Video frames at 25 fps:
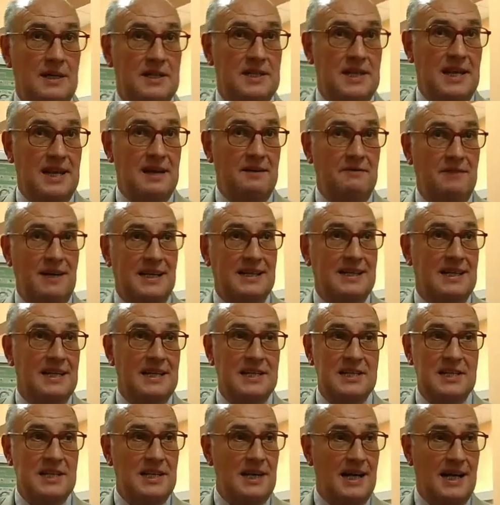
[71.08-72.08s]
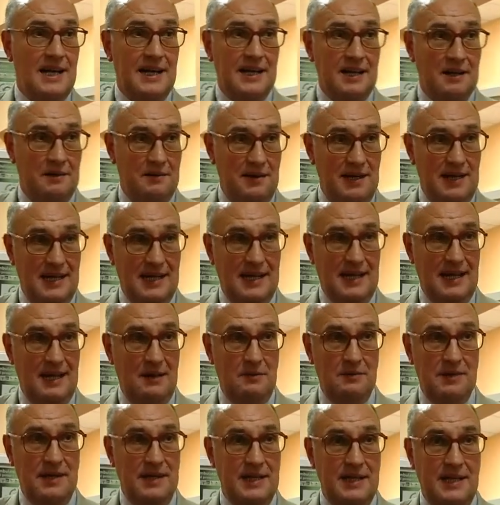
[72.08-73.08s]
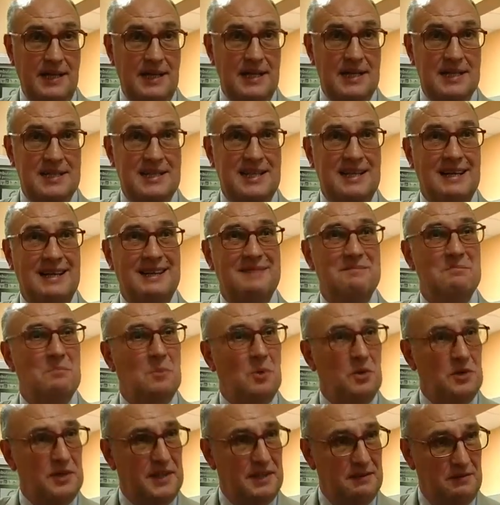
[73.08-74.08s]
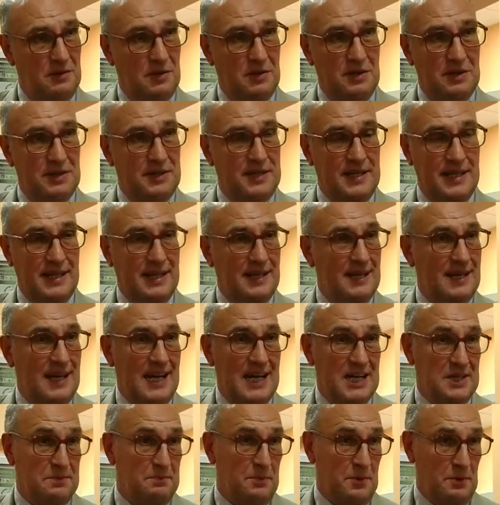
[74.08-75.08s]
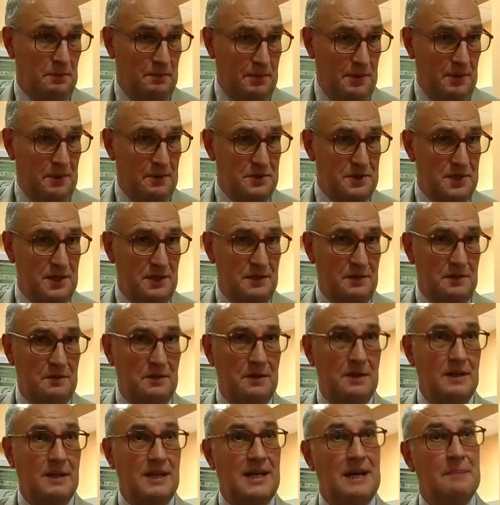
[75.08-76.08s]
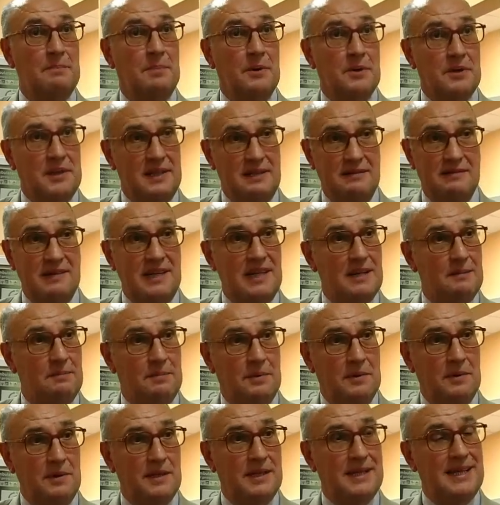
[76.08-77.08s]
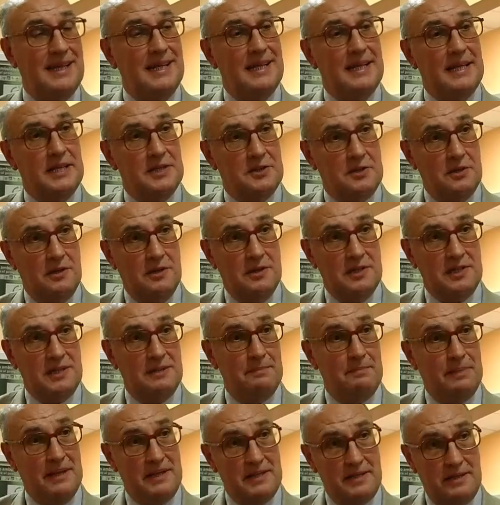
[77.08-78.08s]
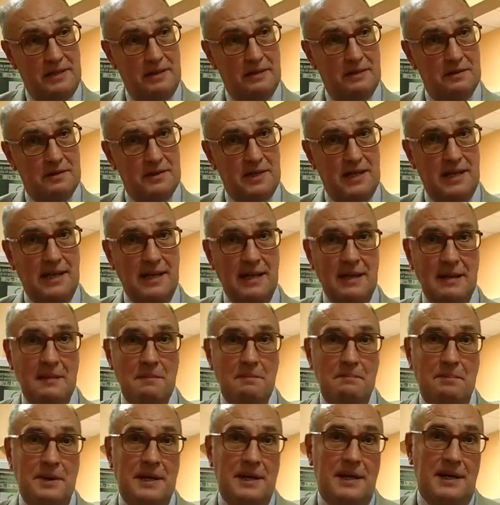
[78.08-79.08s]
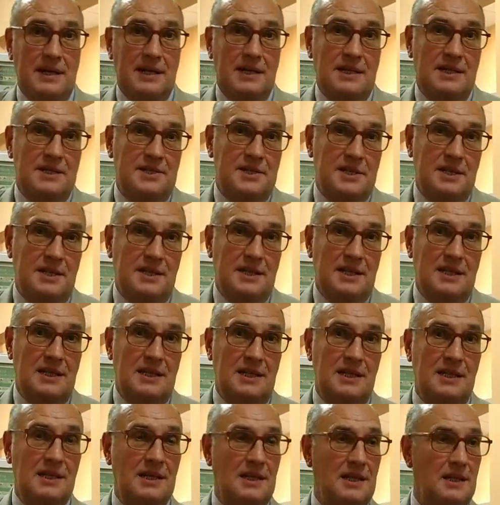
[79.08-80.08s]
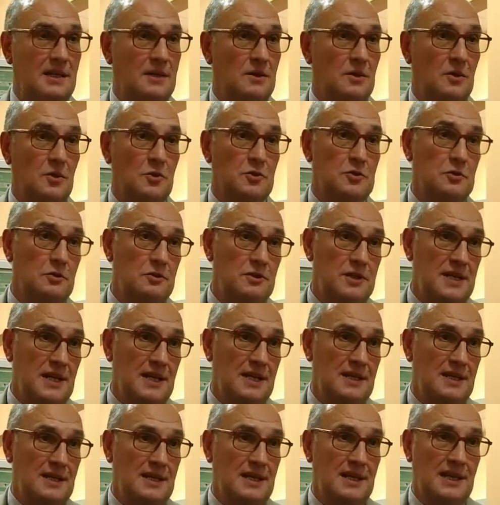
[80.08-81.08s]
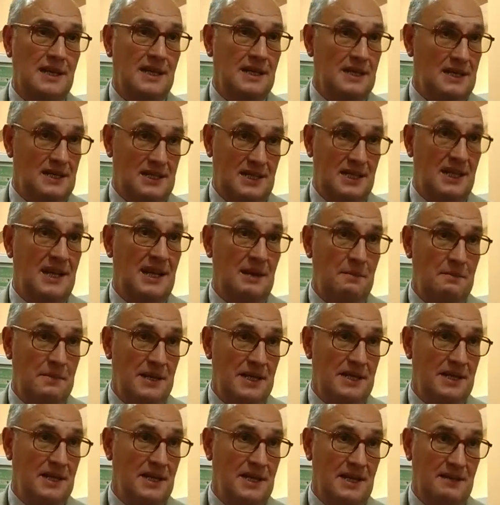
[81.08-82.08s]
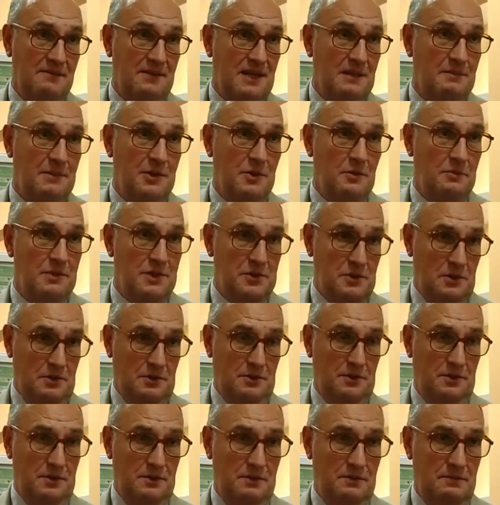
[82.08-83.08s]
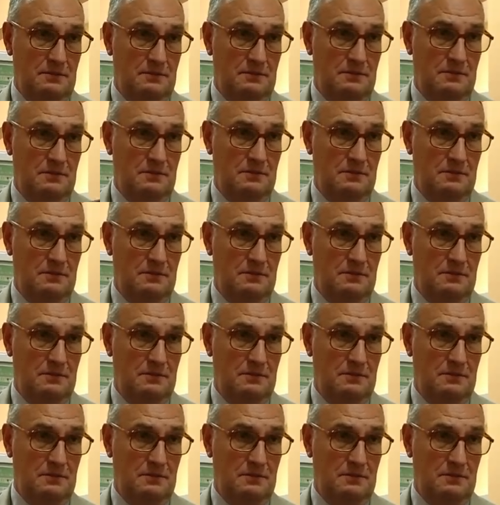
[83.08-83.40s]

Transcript: serva ad arginare quella che è una richiesta molte volte a sproposito, che porta via poi delle risorse preziose per cittadini o soggetti che realmente ne avrebbero bisogno.